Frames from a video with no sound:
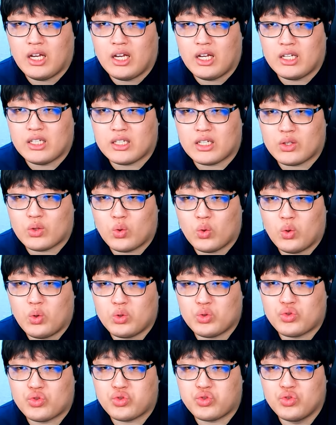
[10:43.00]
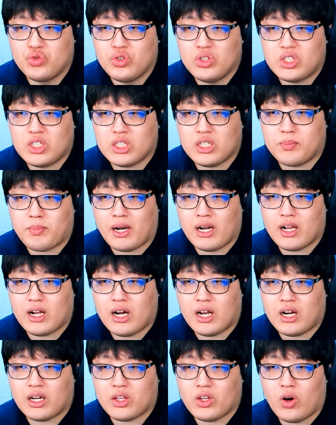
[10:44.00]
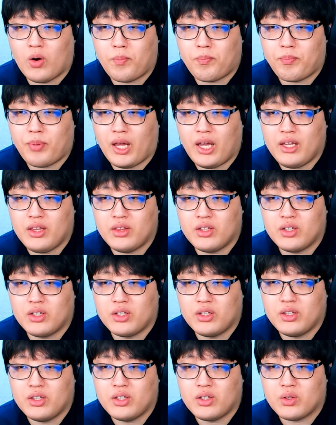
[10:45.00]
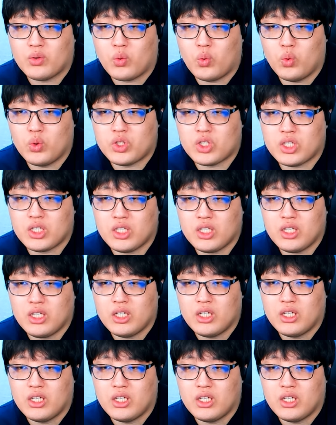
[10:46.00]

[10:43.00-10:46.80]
자, 또 중지 발가락 옆에 있는 곳이